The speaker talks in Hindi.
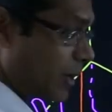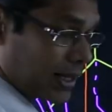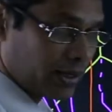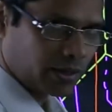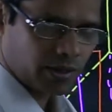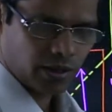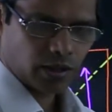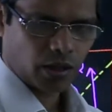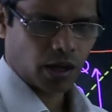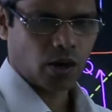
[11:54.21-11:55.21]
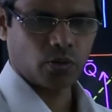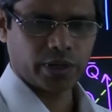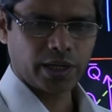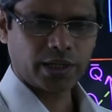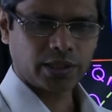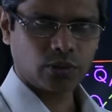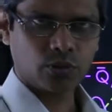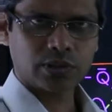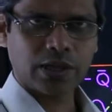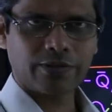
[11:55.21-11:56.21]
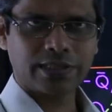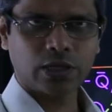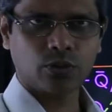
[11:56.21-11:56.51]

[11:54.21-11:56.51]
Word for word: प्लेन हाँ ओरिएंटेशन उसका वैसे